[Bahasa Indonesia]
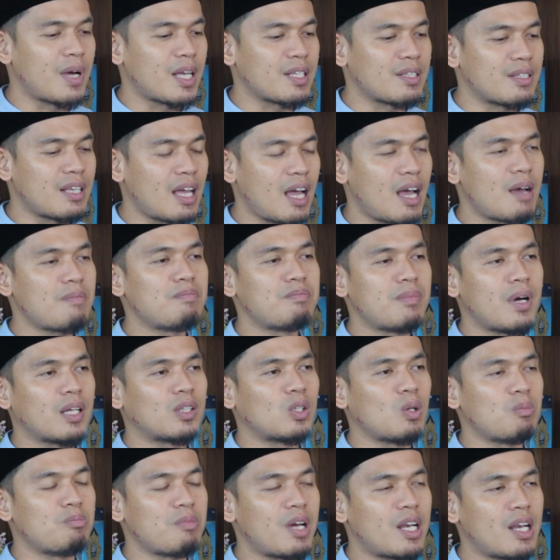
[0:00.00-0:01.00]
mazhab
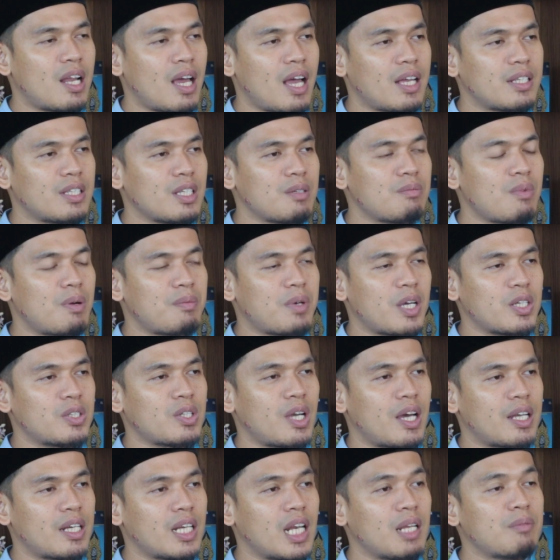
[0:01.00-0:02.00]
atau manhaj Imam
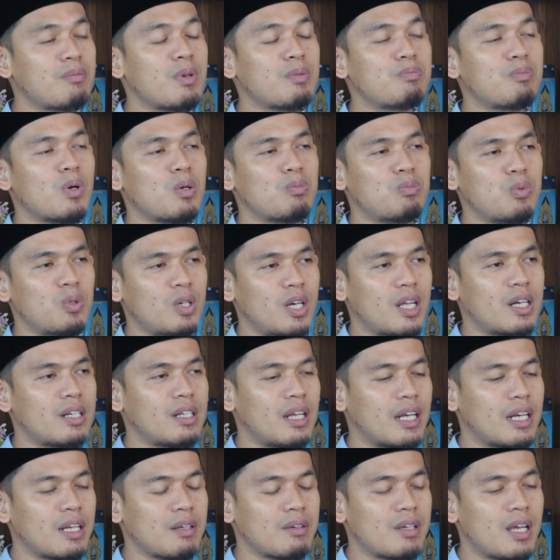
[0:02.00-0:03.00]
Ash'ari lebih
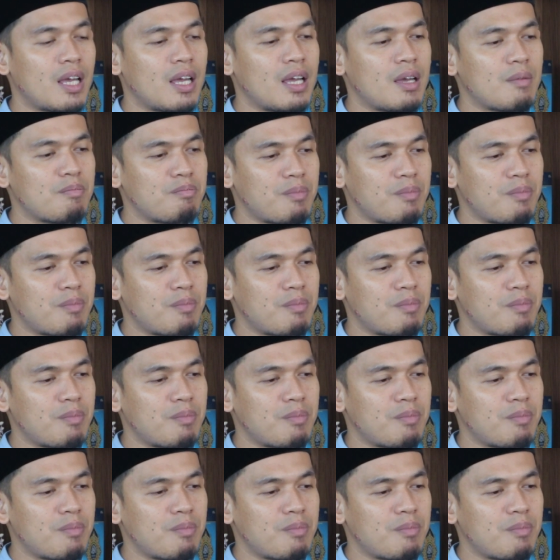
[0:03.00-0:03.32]
populer dari